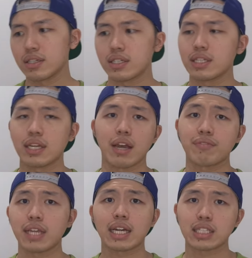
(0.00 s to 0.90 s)
si
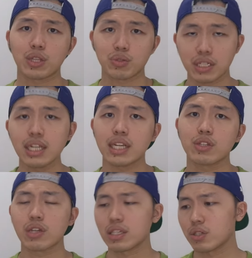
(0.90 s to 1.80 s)
FTX itu sendiri
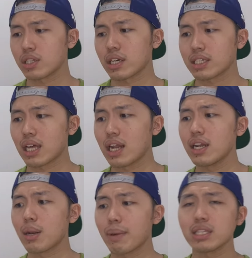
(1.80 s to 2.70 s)
gitu atau
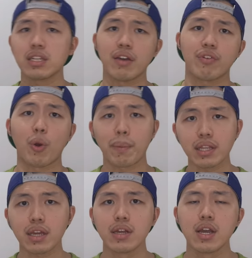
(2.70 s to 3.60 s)
kesalahan daripada si
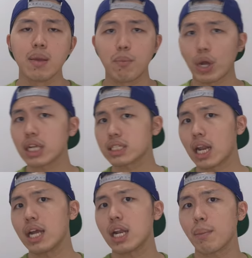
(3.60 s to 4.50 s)
developernya, bukan
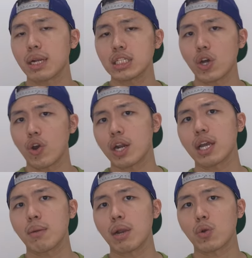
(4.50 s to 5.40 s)
kesalahan daripada
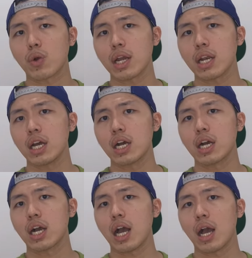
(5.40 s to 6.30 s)
seorang yang melakukan
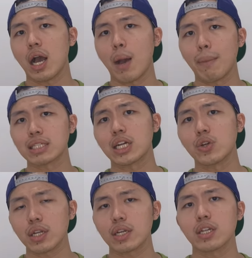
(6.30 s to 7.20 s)
uh,
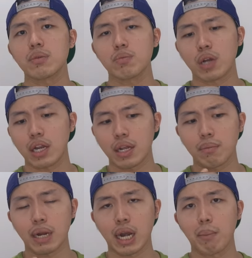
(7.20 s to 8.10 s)
ambasadornya ya, bukan
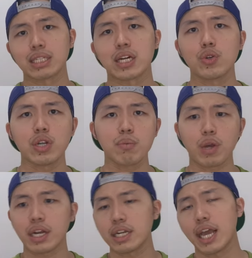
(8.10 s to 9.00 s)
yang brand ambasador ya
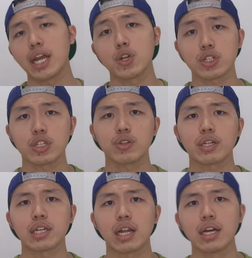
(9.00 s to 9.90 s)
bukan yang di endorse gitu
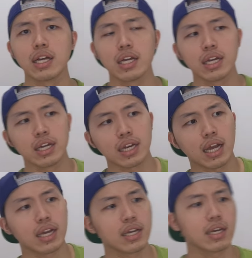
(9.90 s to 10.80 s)
yang salah.
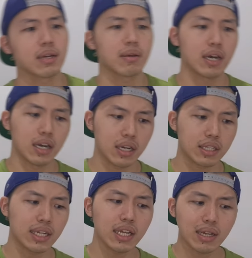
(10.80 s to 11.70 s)
Nah,
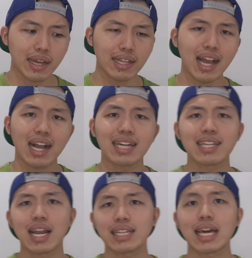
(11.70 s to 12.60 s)
uh, jadi kayaknya agak
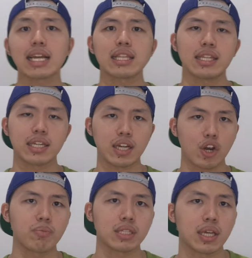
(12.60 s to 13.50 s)
salah target nih
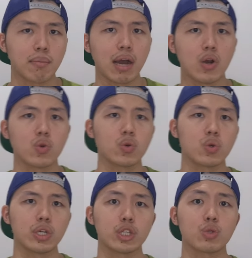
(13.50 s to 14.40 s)
kalau misalnya mau